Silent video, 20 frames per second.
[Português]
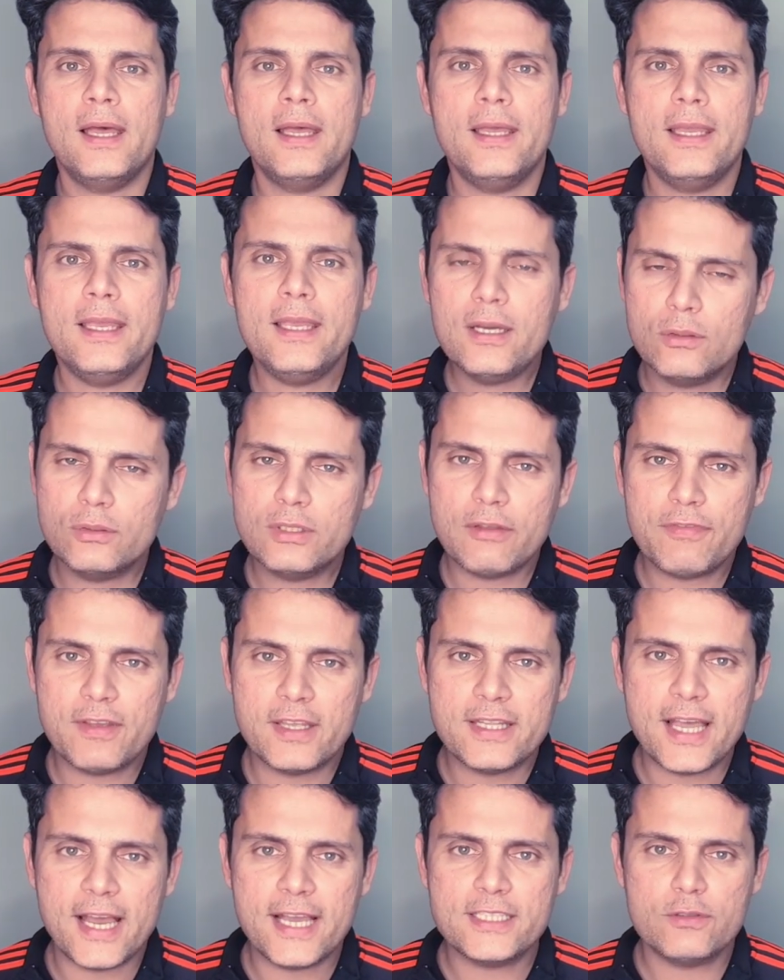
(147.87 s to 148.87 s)
Eu, na
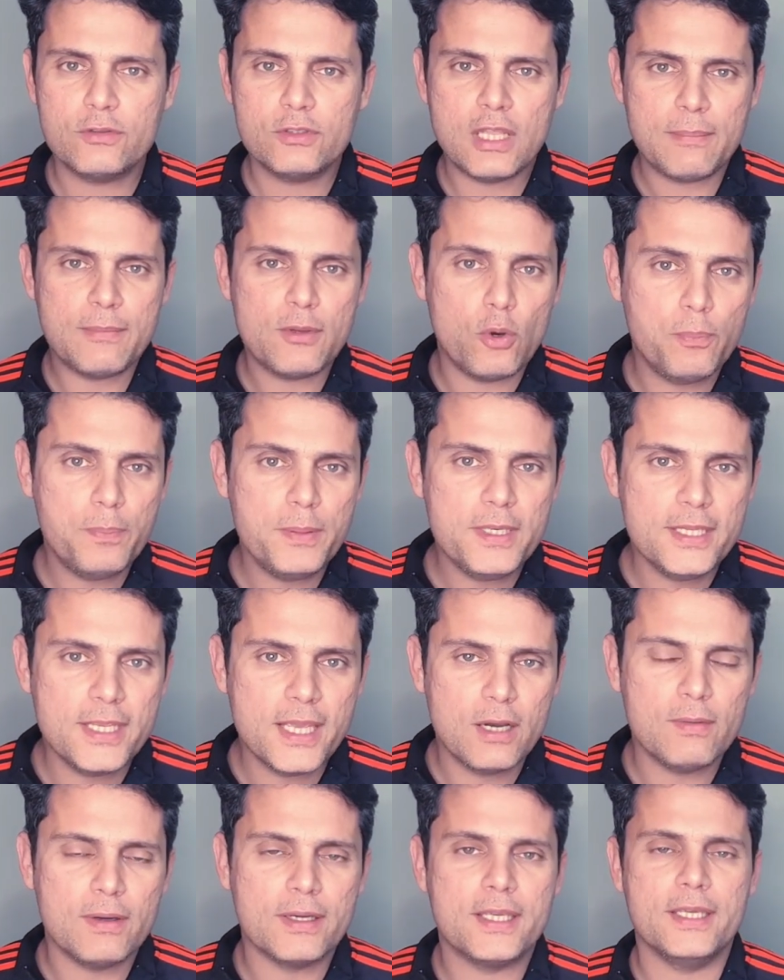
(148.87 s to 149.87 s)
verdade, vou dar minha
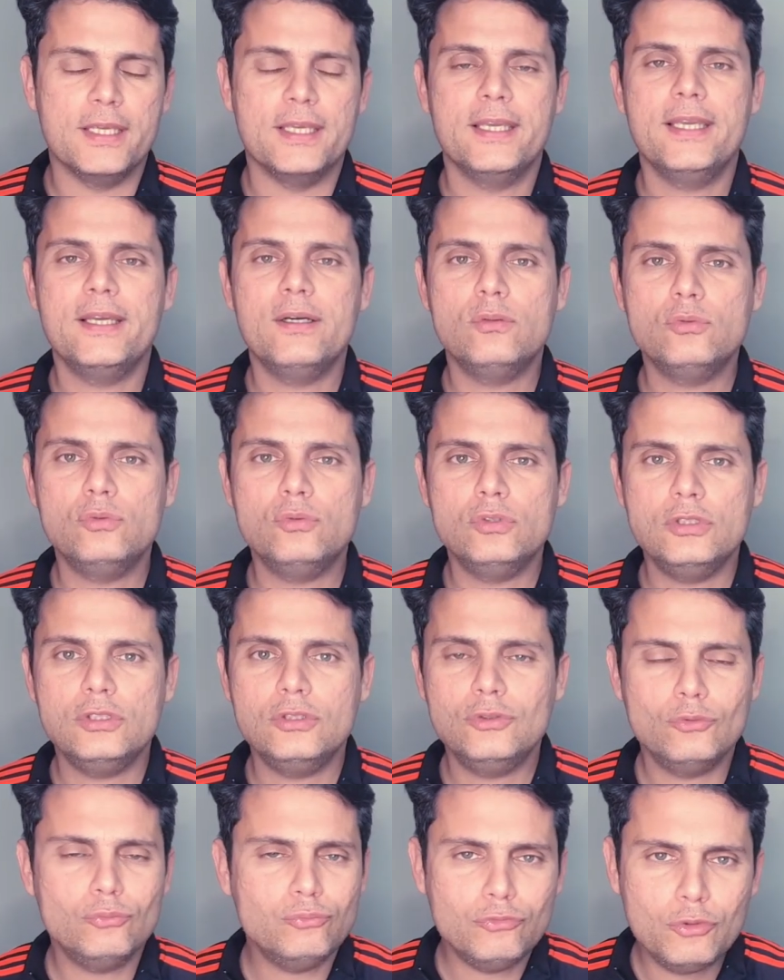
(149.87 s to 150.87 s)
opinião aqui. Eu
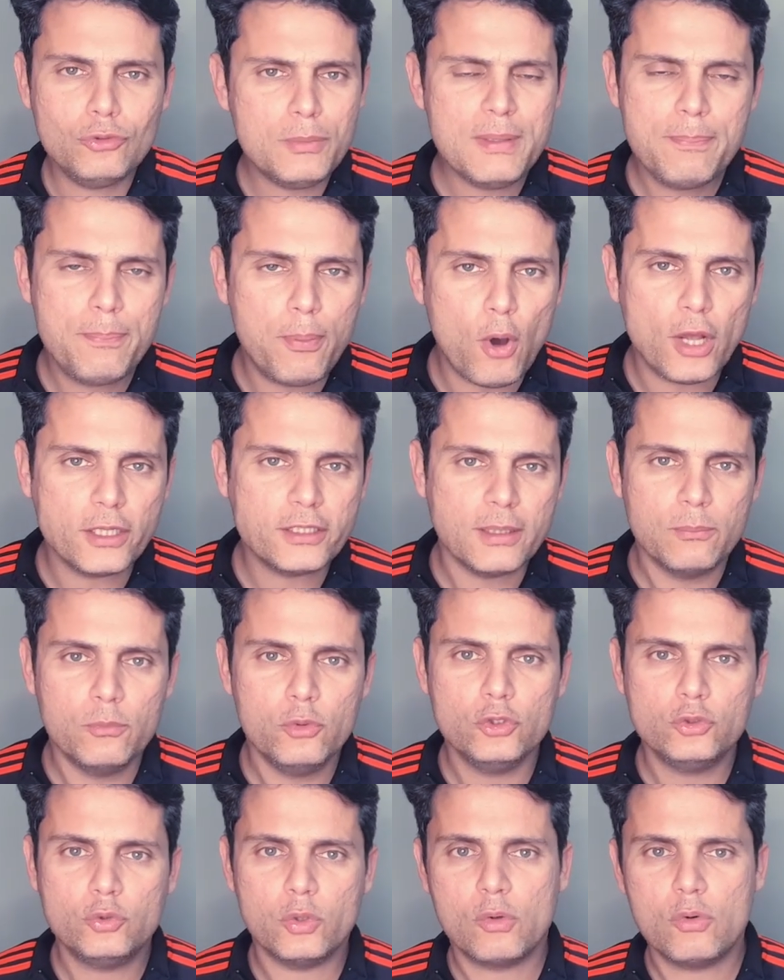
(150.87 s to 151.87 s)
não me importa
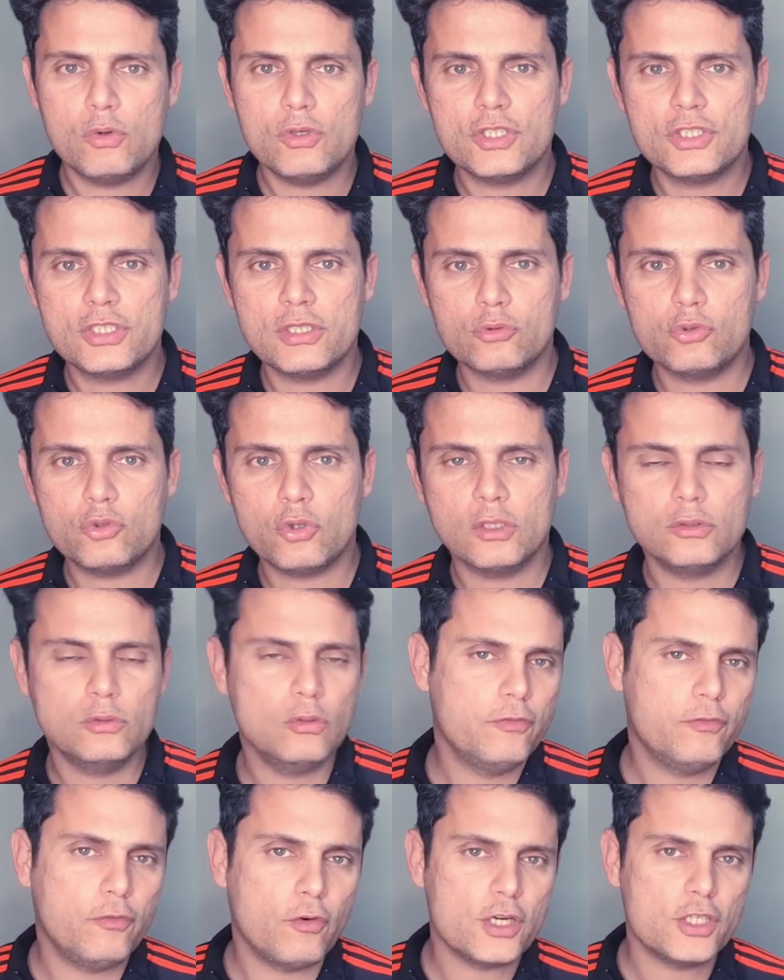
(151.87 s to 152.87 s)
muito a condição do jogador
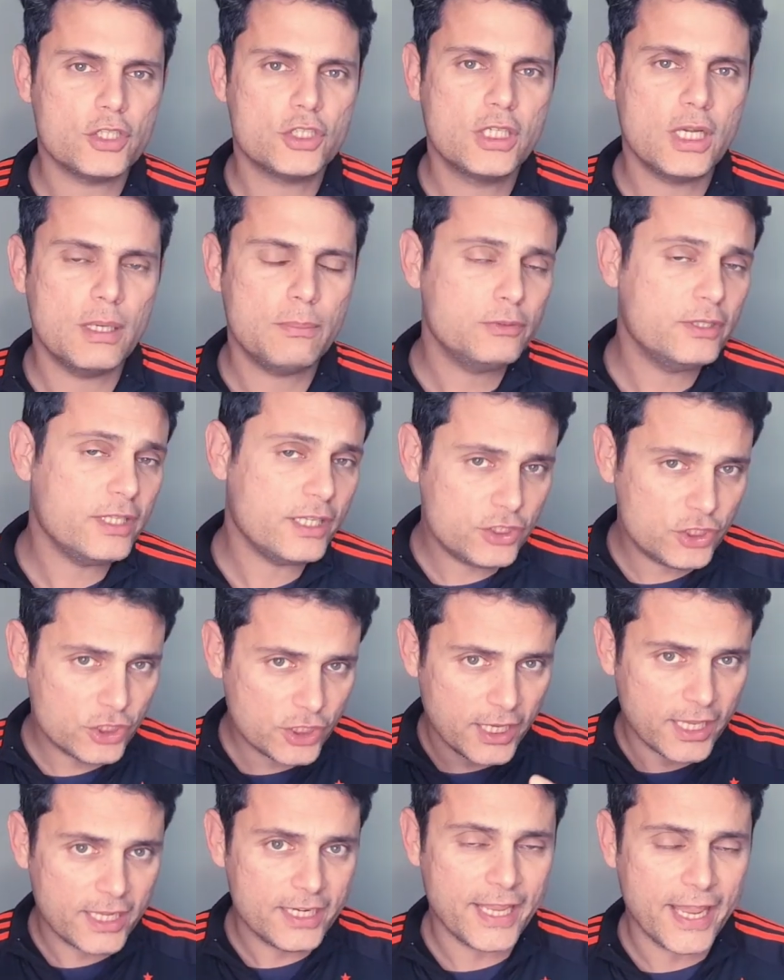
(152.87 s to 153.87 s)
fora de campo, desde
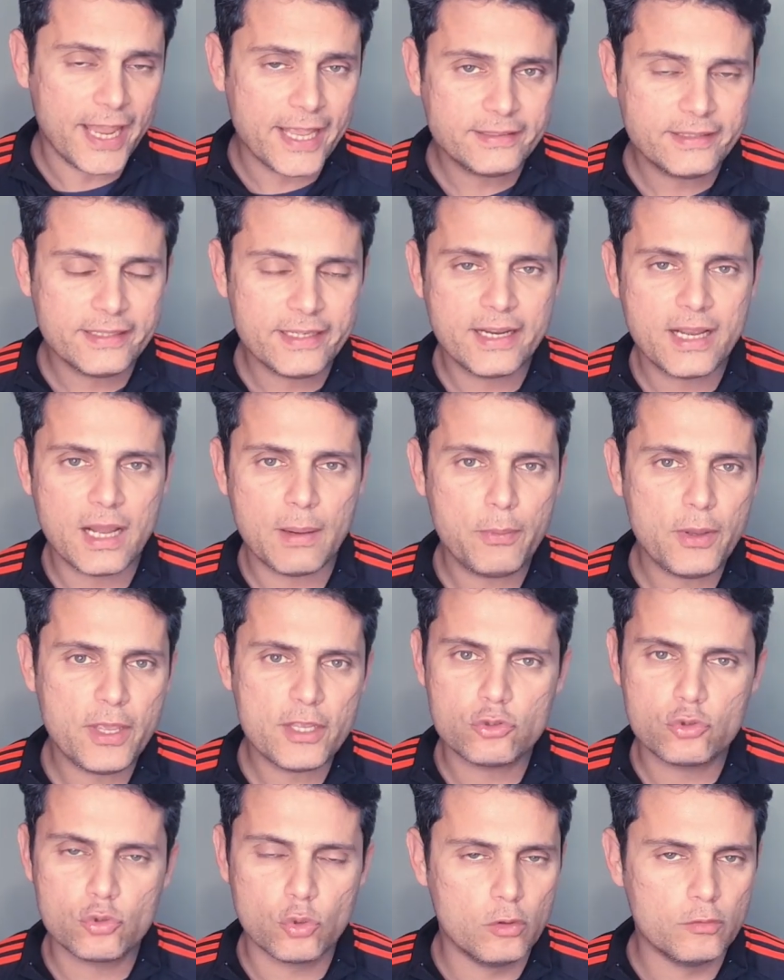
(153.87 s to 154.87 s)
que ele entre em campo e
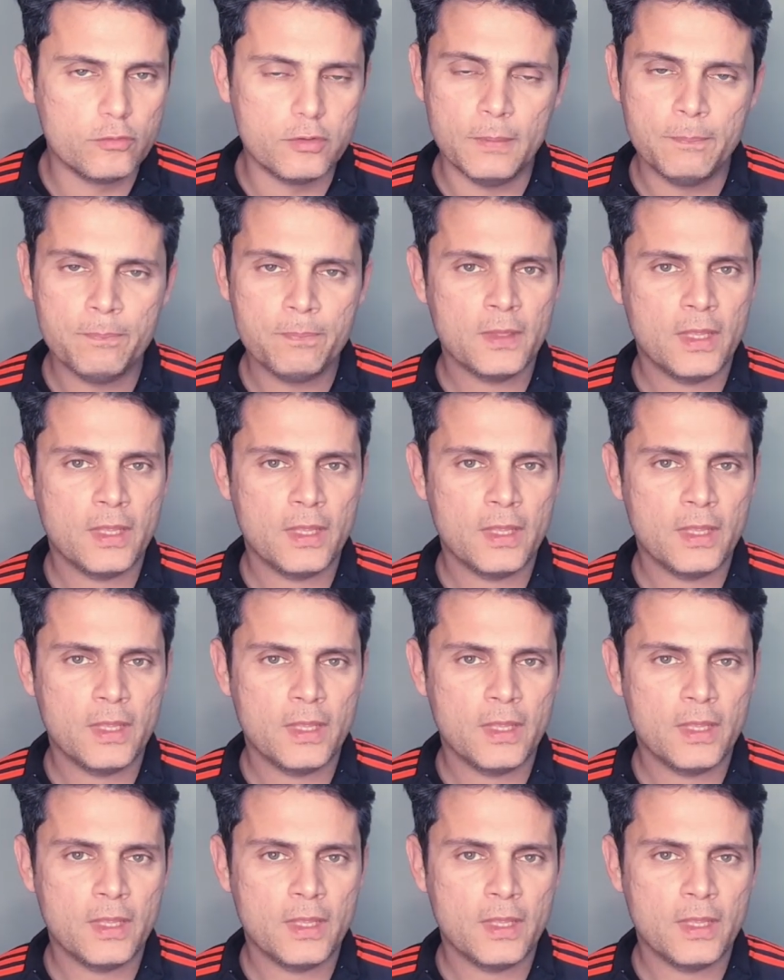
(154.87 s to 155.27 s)
resolva.